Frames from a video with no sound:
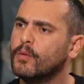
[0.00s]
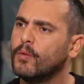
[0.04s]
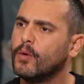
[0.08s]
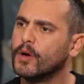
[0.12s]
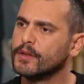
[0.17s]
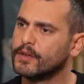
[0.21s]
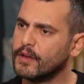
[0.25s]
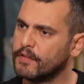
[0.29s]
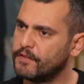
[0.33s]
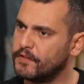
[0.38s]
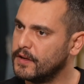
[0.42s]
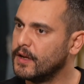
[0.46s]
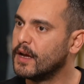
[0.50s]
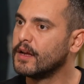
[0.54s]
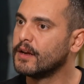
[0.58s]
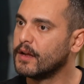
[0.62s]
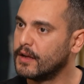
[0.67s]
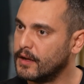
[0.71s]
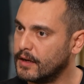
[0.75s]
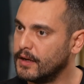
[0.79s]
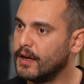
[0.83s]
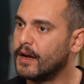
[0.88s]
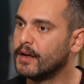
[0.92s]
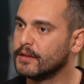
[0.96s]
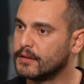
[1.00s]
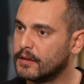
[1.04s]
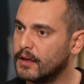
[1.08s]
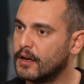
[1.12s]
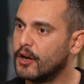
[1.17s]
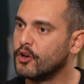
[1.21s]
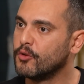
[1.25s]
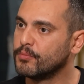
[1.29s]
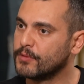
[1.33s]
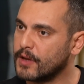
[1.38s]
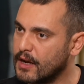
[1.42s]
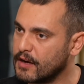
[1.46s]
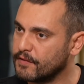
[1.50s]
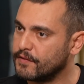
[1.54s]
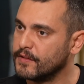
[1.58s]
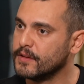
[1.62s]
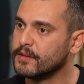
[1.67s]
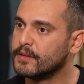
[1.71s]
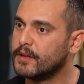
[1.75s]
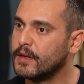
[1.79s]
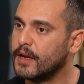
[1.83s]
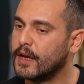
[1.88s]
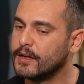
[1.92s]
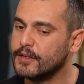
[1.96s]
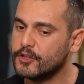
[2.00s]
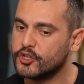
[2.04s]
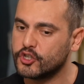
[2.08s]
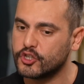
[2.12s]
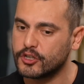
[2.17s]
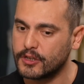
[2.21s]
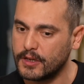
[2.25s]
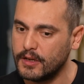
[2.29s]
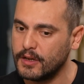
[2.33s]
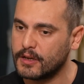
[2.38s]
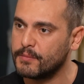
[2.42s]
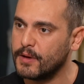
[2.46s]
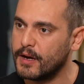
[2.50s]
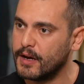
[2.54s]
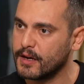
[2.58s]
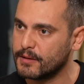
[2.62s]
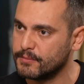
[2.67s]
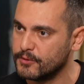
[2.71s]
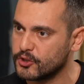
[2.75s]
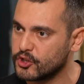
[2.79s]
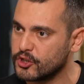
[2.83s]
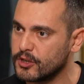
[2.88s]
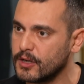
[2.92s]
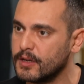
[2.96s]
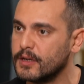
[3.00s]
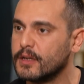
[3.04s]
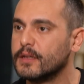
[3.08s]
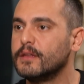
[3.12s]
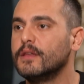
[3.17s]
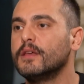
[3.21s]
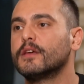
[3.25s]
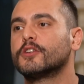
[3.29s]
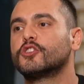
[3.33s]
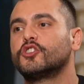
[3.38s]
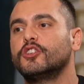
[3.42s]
واضاف لي انا يعني حتى لانه بتعرف انت يعني الشريك معك بالشغل كثير